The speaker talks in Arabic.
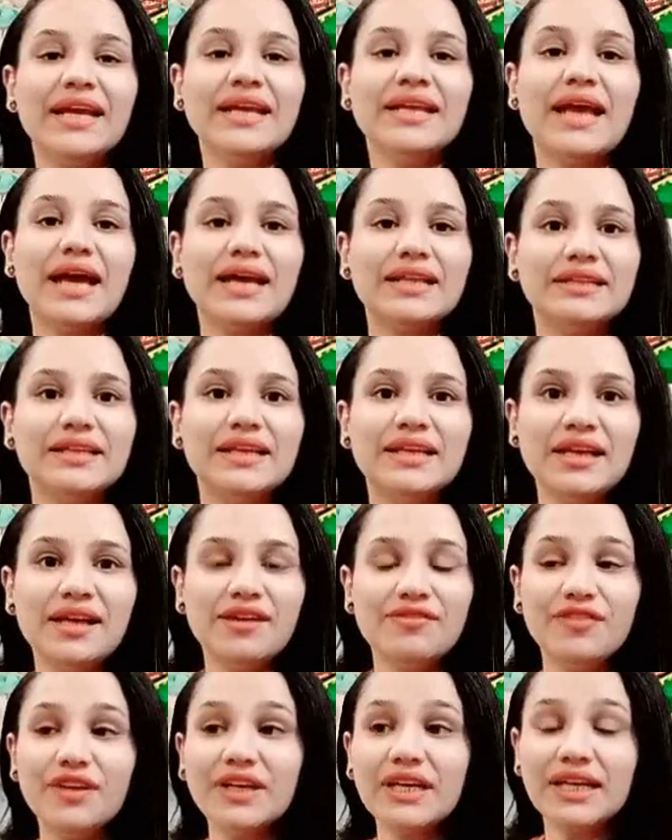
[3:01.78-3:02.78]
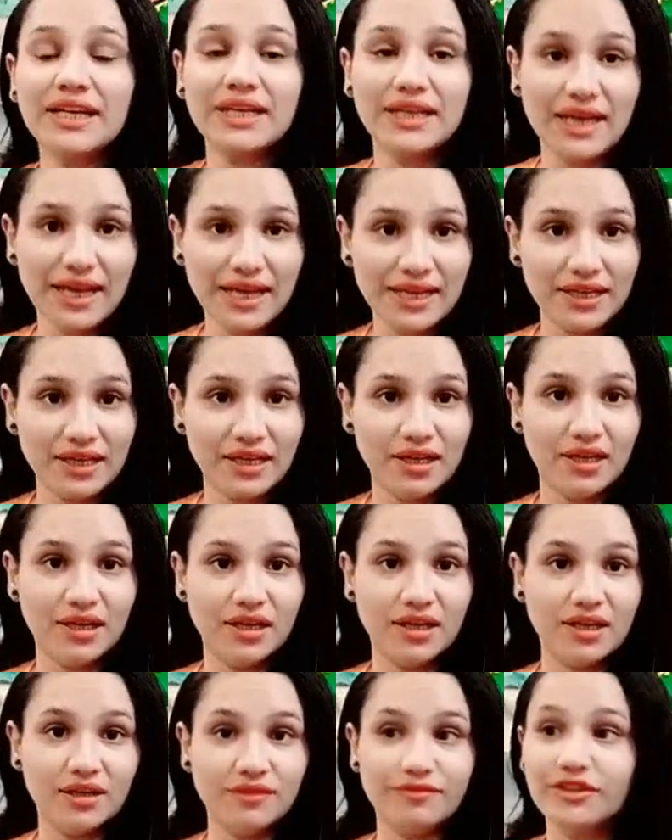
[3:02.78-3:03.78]
احنا عندنا في
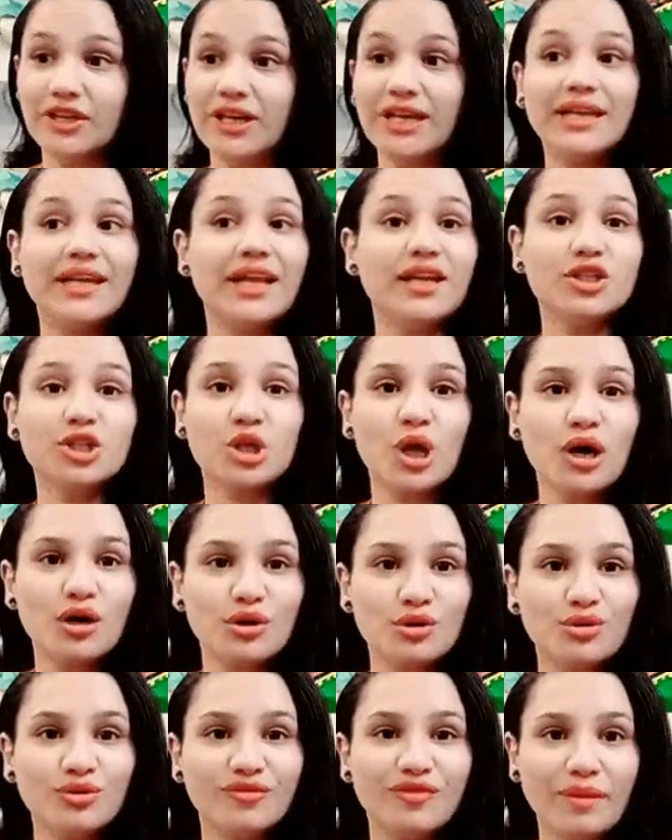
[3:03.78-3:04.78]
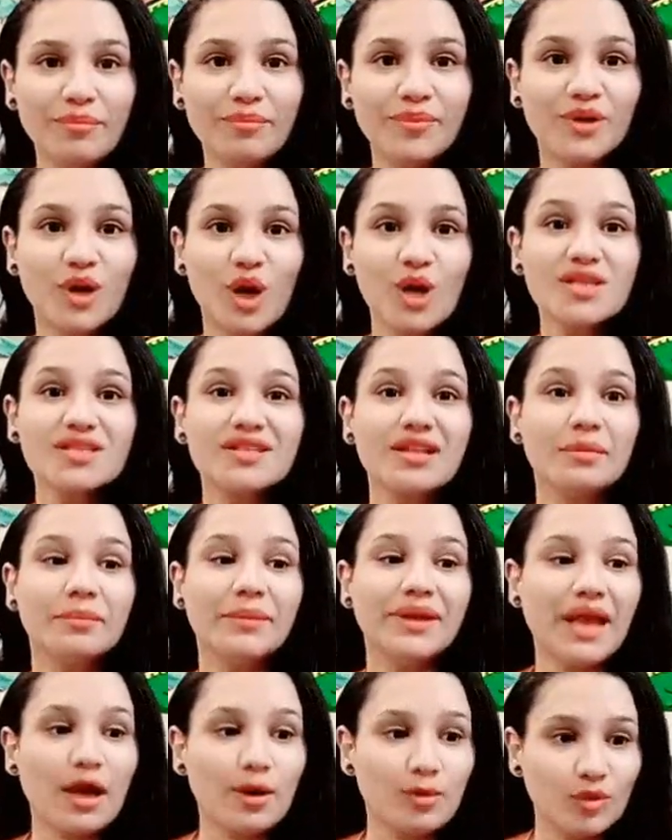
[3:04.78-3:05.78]
خلال في خلال شهر نوفمبر اصلا
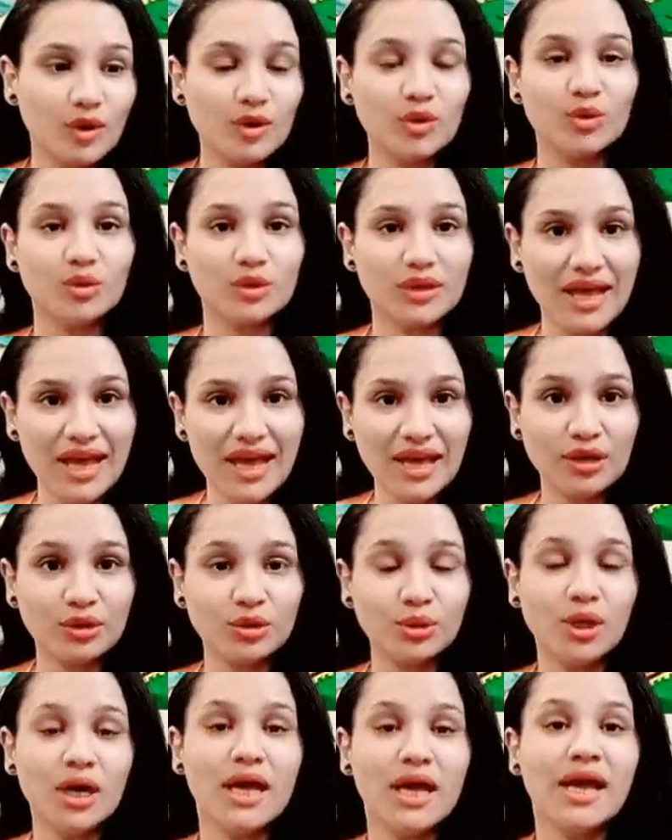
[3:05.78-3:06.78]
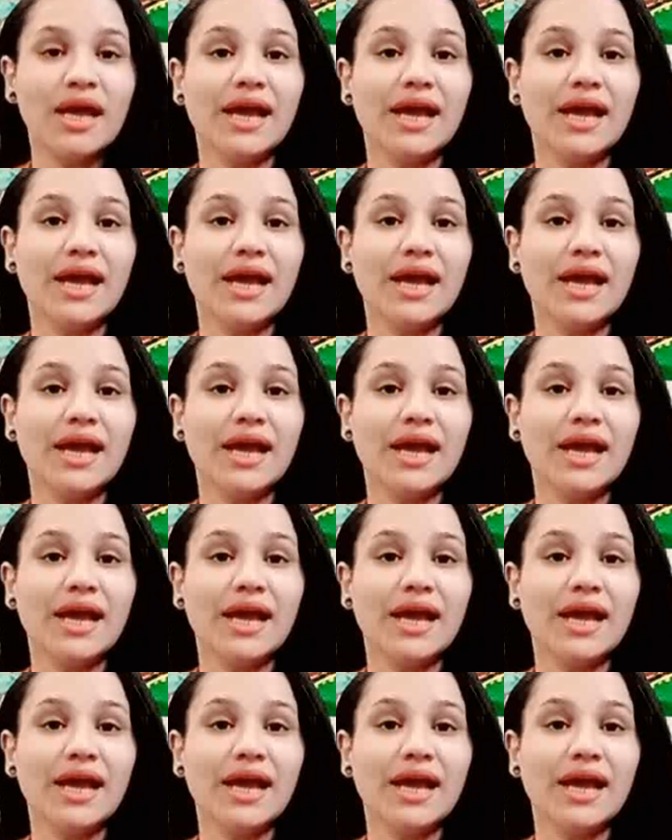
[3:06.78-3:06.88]
من اوله لاخره